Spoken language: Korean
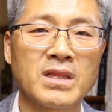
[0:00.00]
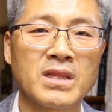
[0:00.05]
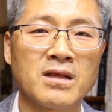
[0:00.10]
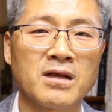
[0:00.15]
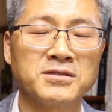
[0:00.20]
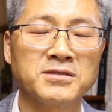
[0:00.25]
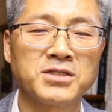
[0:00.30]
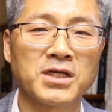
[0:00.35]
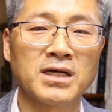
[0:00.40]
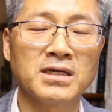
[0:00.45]

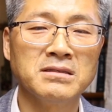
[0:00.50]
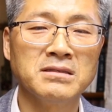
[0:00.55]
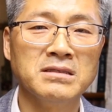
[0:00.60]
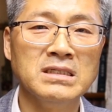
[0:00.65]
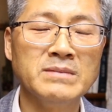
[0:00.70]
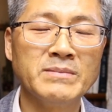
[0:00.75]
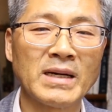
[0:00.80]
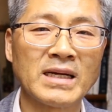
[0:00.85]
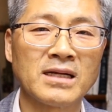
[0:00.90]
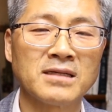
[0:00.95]
그러니까 제가
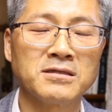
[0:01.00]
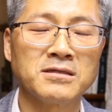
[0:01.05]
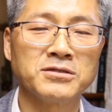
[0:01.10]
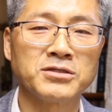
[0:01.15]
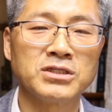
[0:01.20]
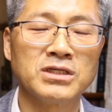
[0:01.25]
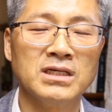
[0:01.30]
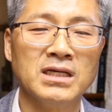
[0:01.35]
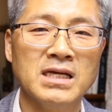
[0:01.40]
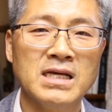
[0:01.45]
늘
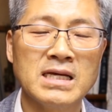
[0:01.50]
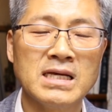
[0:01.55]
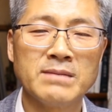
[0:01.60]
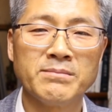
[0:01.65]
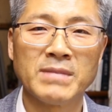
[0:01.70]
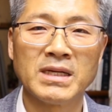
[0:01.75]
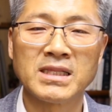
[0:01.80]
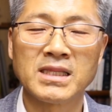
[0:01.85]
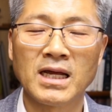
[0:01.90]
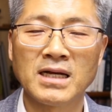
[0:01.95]
말하듯이
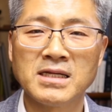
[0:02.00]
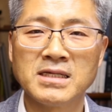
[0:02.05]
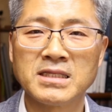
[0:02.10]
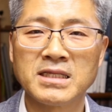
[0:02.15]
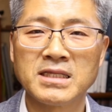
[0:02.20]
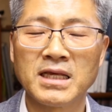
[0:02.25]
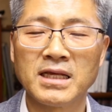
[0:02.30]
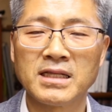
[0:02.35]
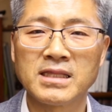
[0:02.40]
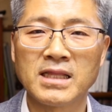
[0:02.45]

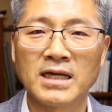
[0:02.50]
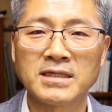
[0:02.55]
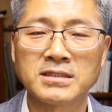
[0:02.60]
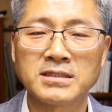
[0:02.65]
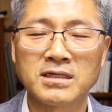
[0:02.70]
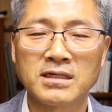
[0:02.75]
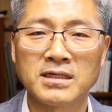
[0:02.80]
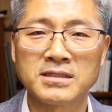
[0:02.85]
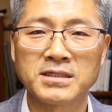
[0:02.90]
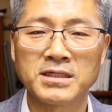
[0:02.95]
멘탈리티의
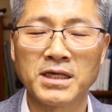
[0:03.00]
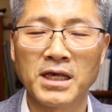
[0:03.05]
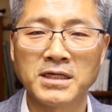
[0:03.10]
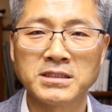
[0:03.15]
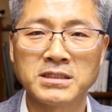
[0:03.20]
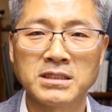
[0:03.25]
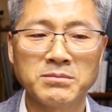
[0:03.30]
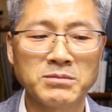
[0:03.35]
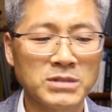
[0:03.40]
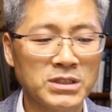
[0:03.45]
다섯 가지
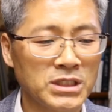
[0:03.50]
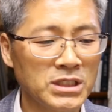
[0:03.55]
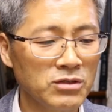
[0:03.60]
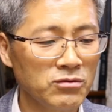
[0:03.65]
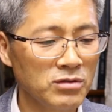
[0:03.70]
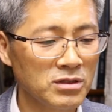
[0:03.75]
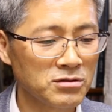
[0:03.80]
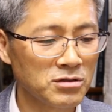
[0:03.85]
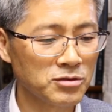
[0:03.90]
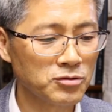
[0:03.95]
핵심
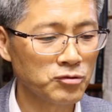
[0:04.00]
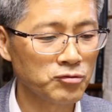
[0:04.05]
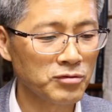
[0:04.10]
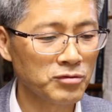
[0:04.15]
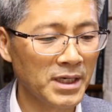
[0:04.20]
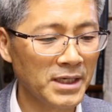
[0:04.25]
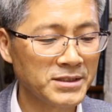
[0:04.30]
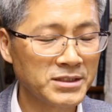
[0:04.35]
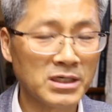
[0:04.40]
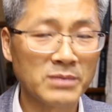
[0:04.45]
키워드
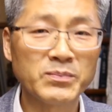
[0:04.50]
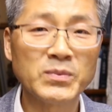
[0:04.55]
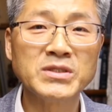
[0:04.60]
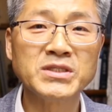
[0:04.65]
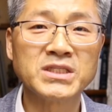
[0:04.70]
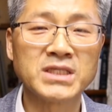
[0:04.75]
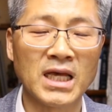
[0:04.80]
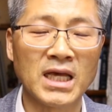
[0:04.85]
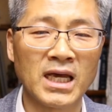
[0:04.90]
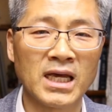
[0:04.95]
중에 첫
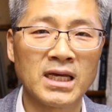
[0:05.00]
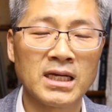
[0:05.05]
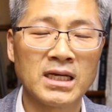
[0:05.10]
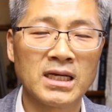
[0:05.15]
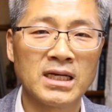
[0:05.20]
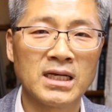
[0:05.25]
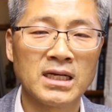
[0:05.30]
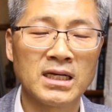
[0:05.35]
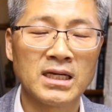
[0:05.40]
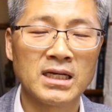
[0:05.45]
번째
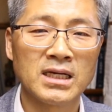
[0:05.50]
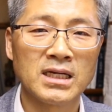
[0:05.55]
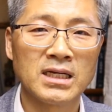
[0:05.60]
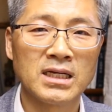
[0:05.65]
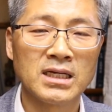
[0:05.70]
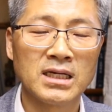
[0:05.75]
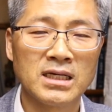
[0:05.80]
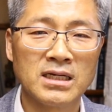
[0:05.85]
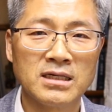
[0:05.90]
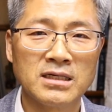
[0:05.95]

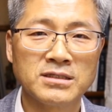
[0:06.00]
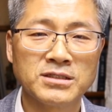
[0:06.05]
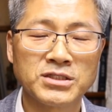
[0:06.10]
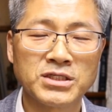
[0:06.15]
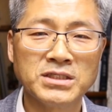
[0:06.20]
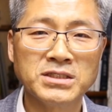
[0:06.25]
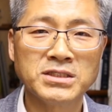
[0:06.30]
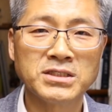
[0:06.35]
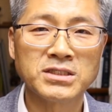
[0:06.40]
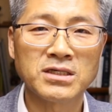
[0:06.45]

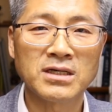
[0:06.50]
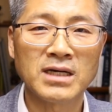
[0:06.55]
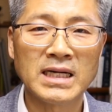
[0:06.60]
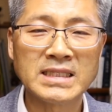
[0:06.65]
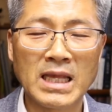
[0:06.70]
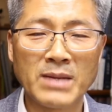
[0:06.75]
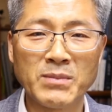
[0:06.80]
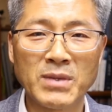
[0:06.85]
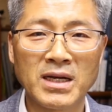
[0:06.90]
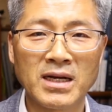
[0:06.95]
신성한
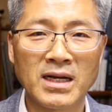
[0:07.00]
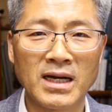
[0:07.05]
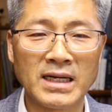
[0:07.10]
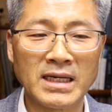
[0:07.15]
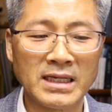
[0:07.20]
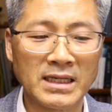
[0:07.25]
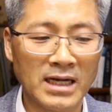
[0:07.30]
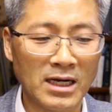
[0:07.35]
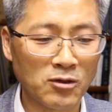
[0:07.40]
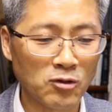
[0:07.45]
내면
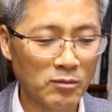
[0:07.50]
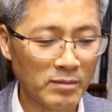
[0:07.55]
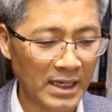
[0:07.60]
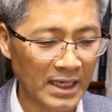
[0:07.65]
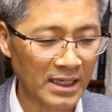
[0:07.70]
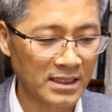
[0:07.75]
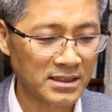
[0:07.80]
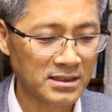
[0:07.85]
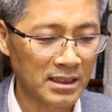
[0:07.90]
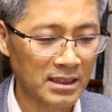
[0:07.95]
아이라고
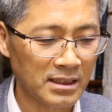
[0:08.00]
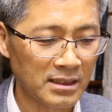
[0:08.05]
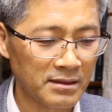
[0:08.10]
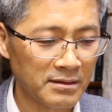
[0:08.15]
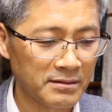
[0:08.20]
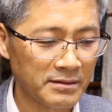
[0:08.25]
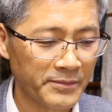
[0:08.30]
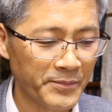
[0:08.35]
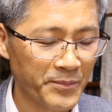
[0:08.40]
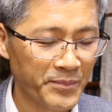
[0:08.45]

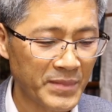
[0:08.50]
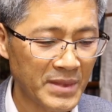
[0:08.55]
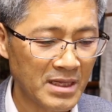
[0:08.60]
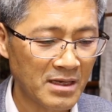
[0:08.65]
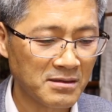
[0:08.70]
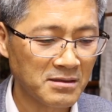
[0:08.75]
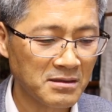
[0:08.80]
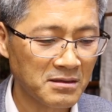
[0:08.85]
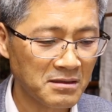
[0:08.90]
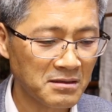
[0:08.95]
말했잖아요.
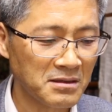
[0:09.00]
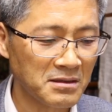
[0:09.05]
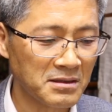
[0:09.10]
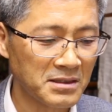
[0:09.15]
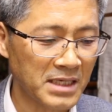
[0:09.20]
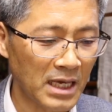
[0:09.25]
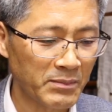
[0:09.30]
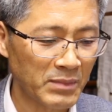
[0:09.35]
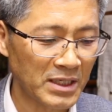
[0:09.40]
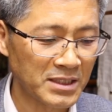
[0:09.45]
그런 걸
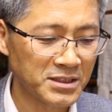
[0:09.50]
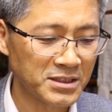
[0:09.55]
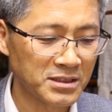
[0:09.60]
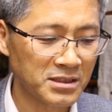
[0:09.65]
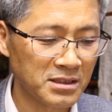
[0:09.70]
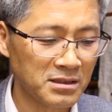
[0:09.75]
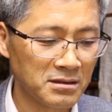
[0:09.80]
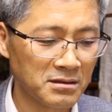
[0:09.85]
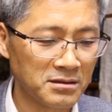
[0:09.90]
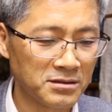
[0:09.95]

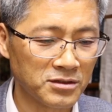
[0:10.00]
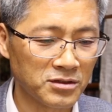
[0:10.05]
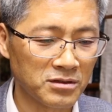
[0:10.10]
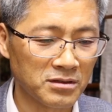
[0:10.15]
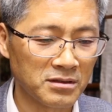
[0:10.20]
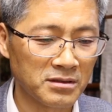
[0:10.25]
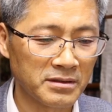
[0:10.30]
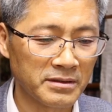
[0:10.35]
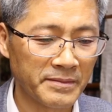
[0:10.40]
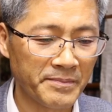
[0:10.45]
개발시키는
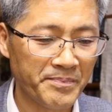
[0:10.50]
거죠.